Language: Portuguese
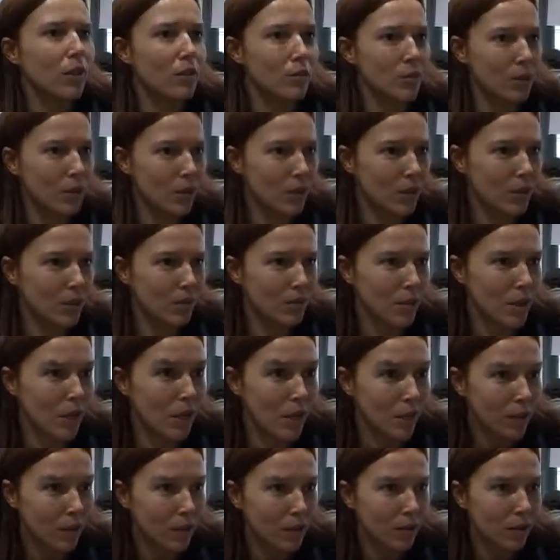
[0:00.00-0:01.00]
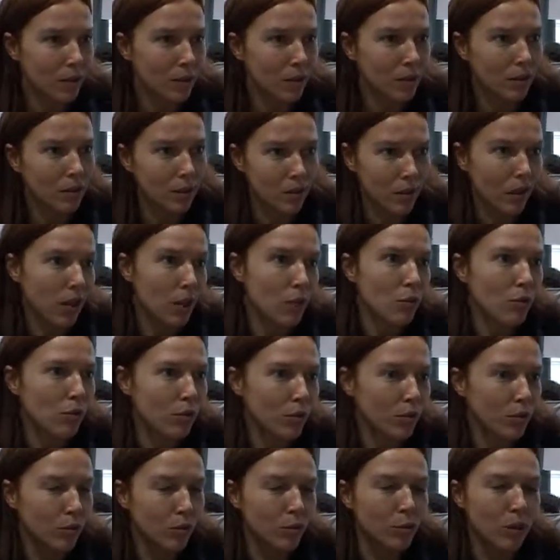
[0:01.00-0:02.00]
estamos a trabalhar eh, é
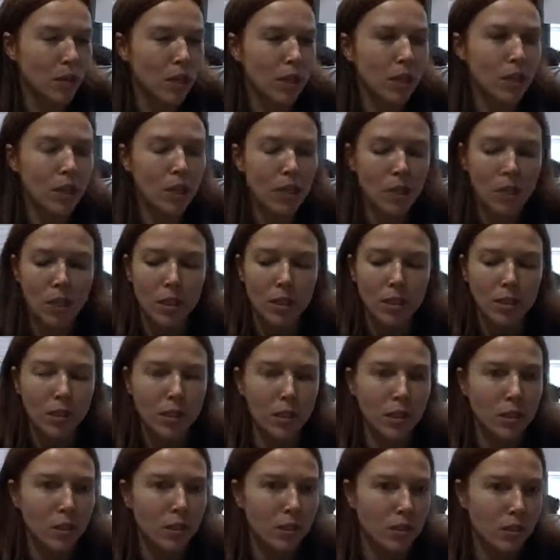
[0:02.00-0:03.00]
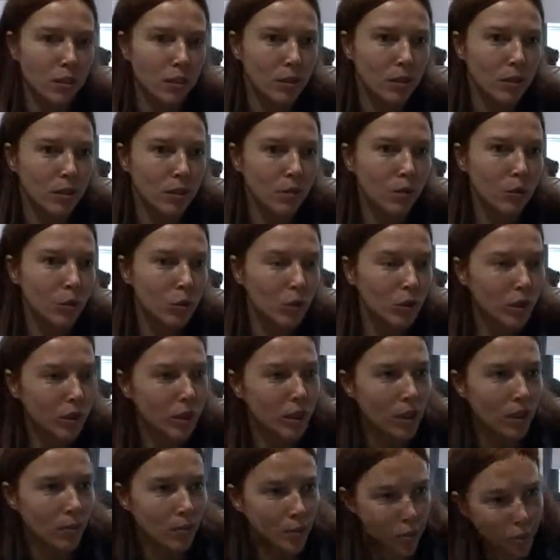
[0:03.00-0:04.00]
escultura, desde
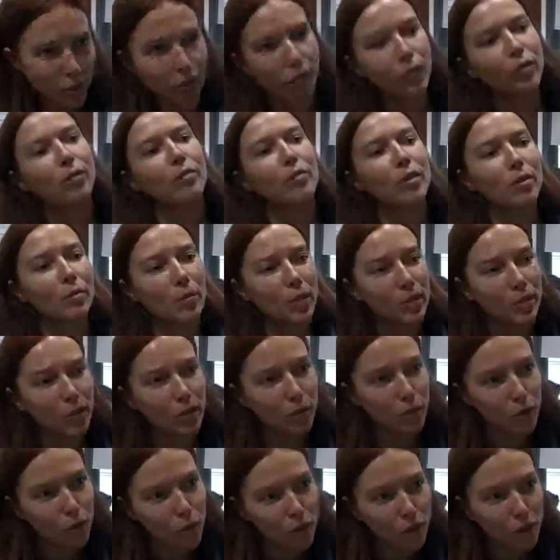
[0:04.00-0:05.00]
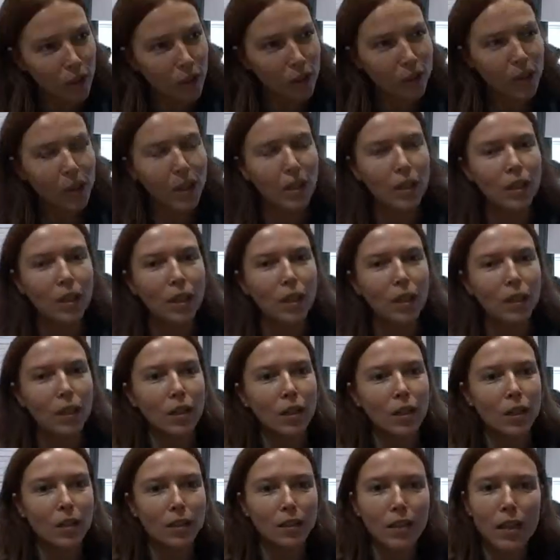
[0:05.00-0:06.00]
música, porque um filme também tem música,
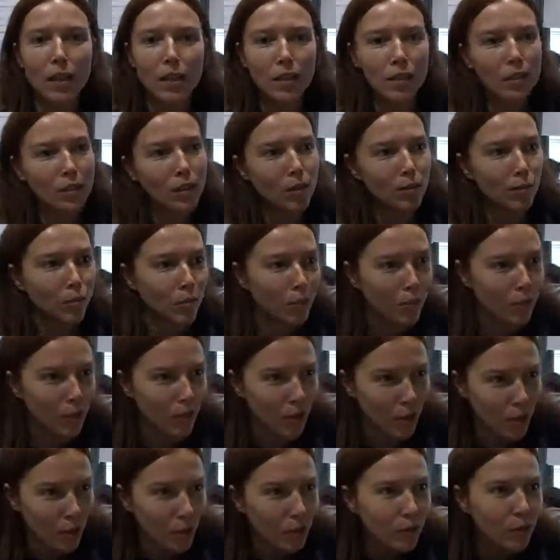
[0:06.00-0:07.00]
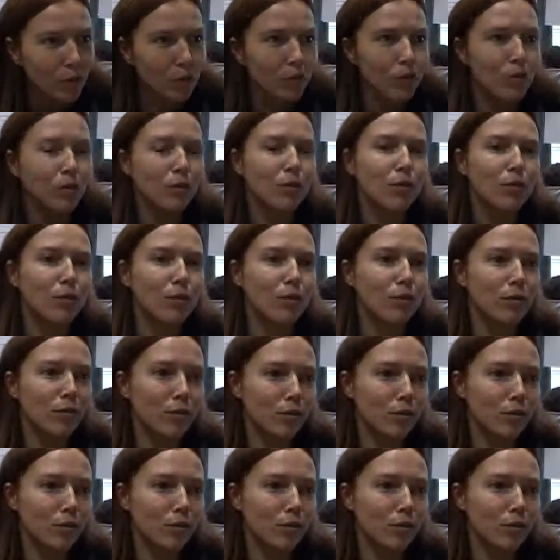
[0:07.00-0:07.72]
dança, movimento, no